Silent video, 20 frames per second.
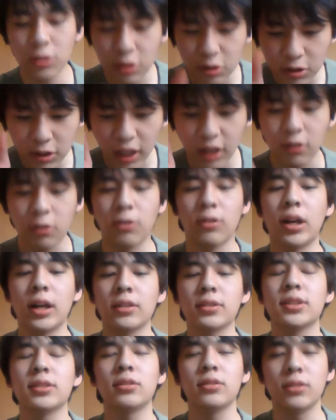裕で合
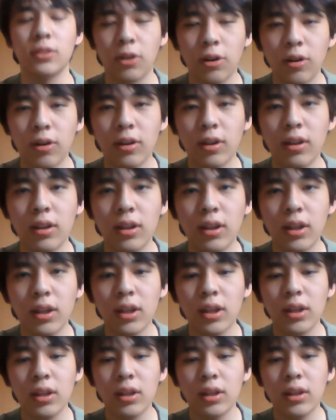格すると。
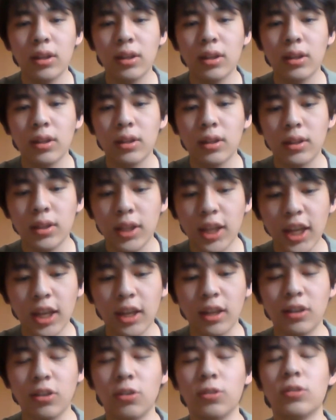
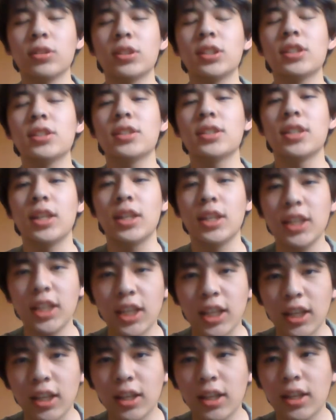で浪人生
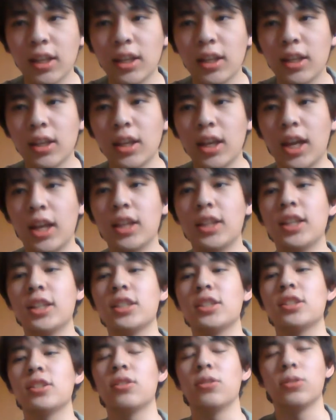に「あなたた
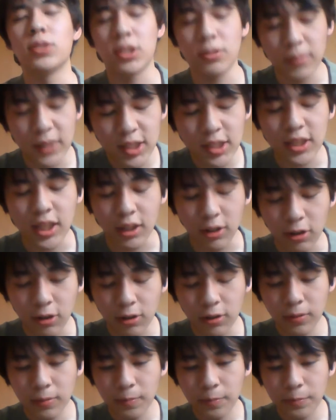ちは落ちました」と。
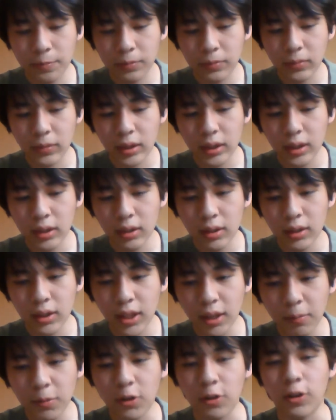
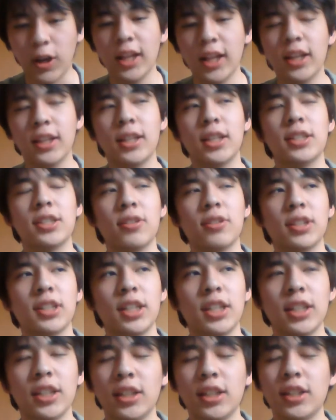でもあなたたちは
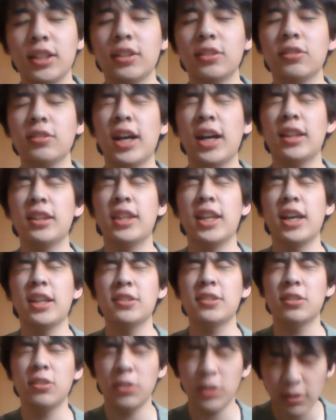ギリギリに受かったや
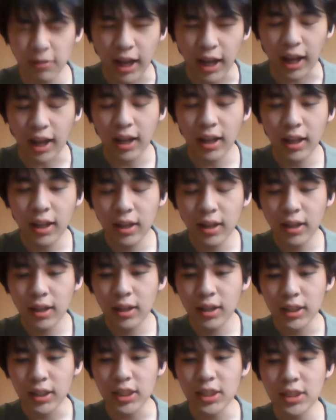つよりは
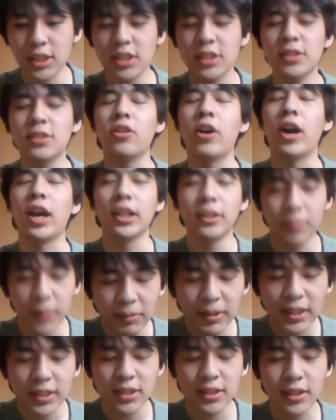いい人生を歩め
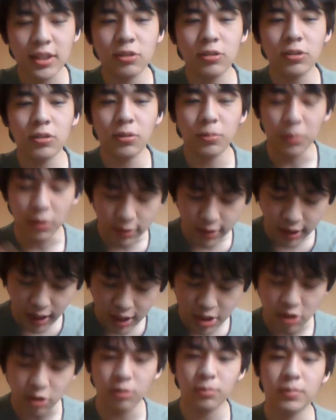ますっていうのを僕が
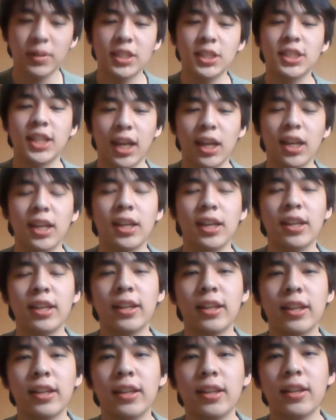証明したい。
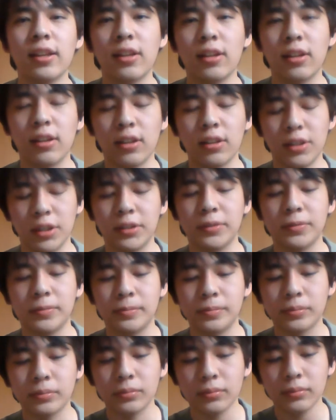うん。
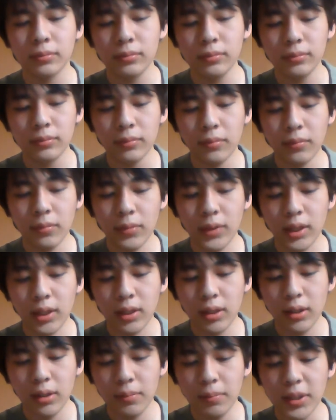
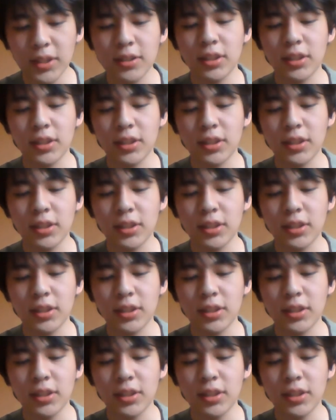別